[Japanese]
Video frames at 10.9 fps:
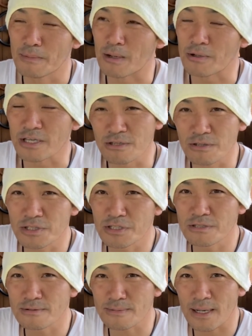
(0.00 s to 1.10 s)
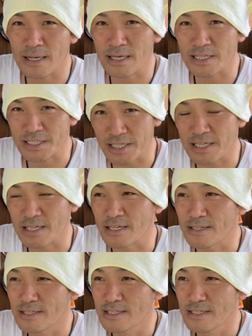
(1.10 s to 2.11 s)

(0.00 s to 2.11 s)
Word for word: まあ俺 YouTuber やし、